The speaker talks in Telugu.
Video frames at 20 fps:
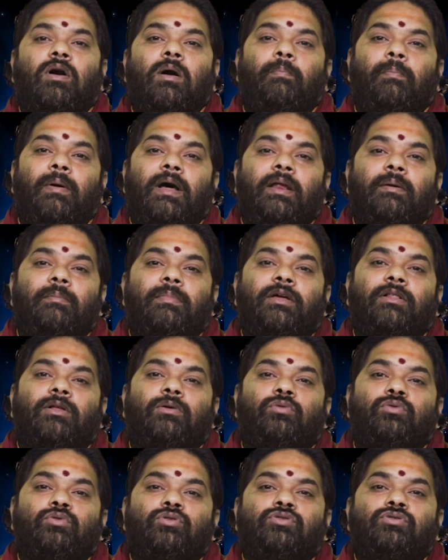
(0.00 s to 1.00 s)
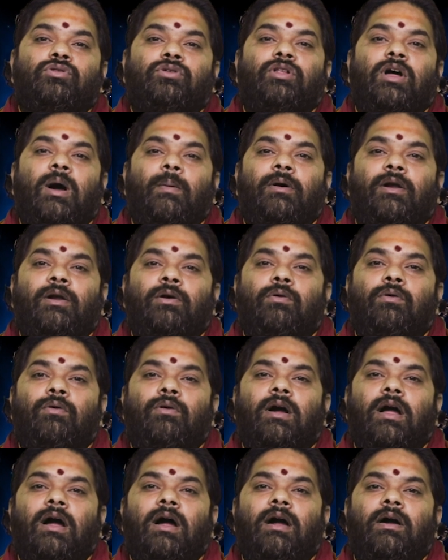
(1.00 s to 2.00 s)
ఒక పని మీద కూర్చుందాం
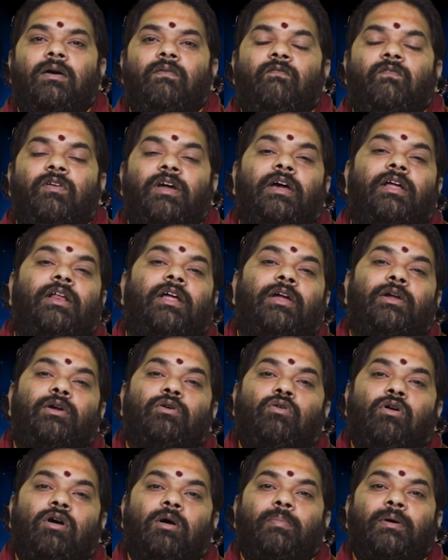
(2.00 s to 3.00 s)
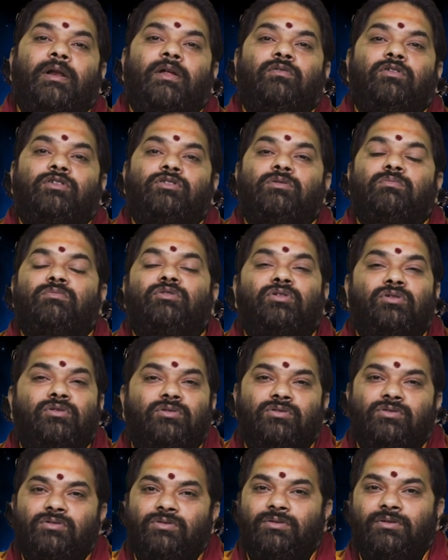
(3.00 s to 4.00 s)
అనుకోగా వేరే ఇంకొక పని వచ్చి ముందు
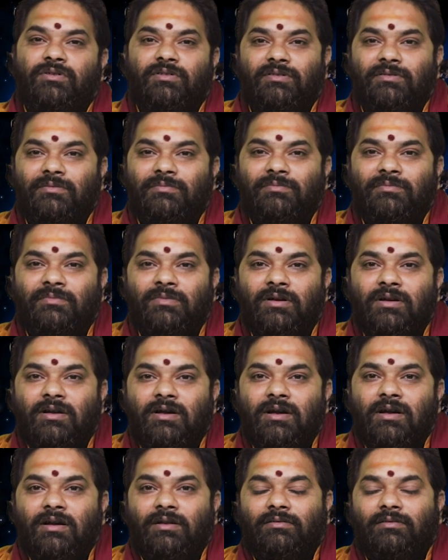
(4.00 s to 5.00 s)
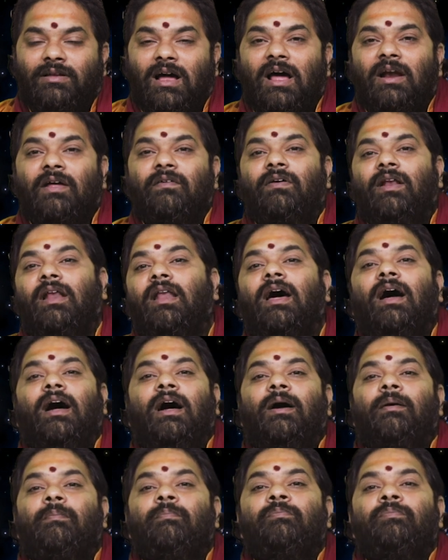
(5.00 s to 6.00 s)
నుంచి ఉంటుంది దానివల్ల
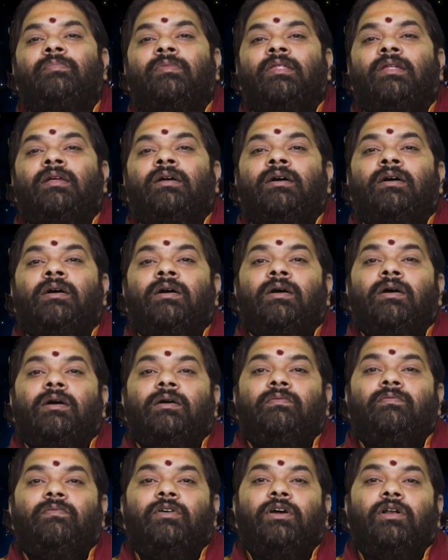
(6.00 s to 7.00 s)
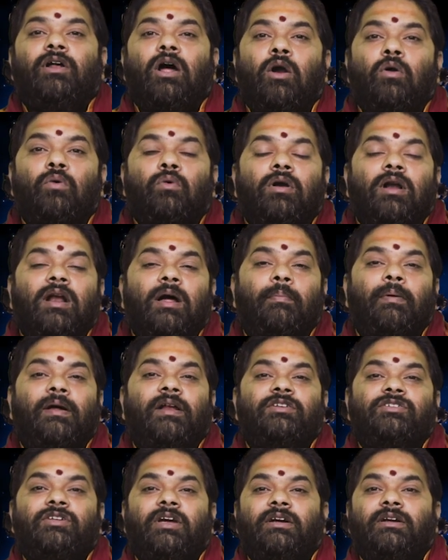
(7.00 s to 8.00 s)
వీరు అనుకున్న
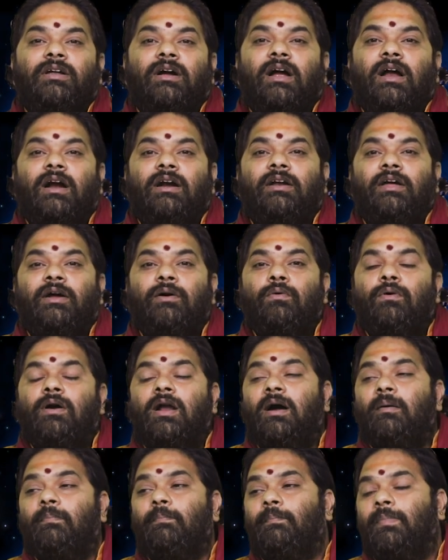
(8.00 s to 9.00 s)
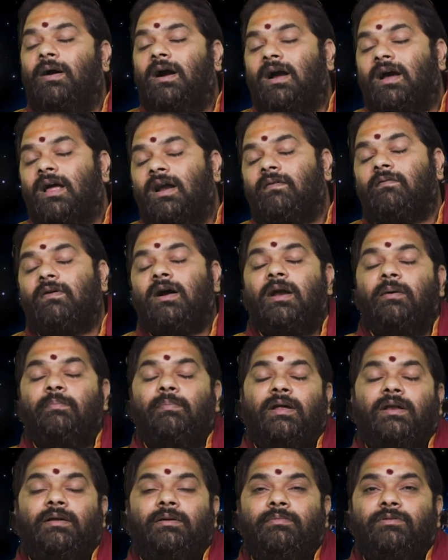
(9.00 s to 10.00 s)
పని చేయటం కంటే కూడా పక్కన వాడి
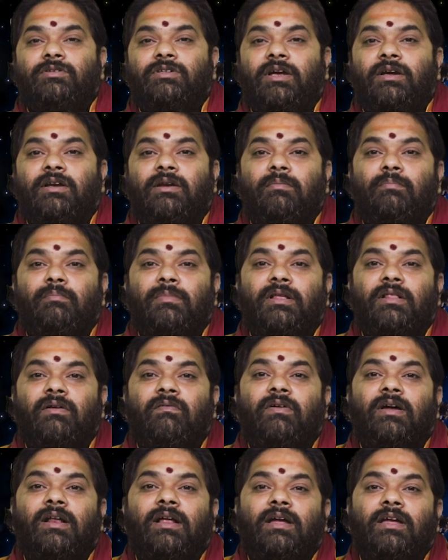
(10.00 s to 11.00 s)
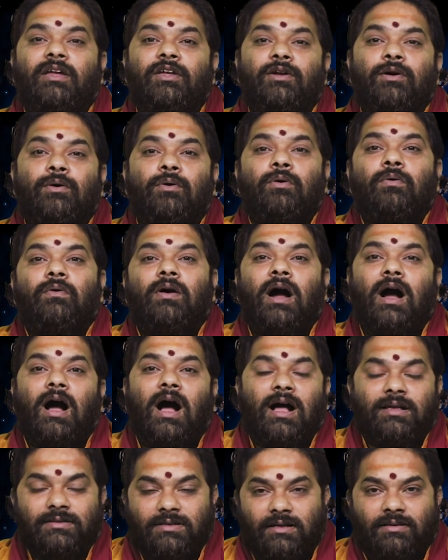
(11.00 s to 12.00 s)
పని చేయటం మీద వీరికి ఎక్కువ
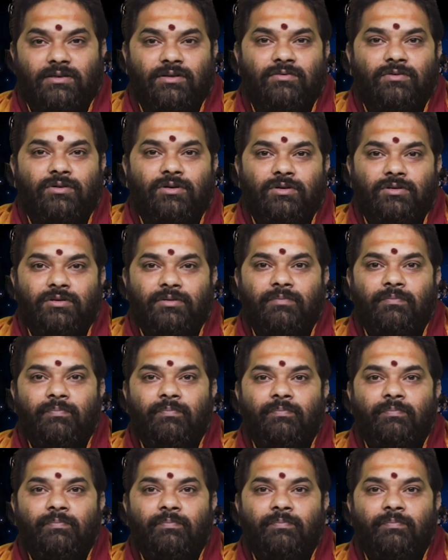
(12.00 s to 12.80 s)
ఆసక్తి ఉంటుంది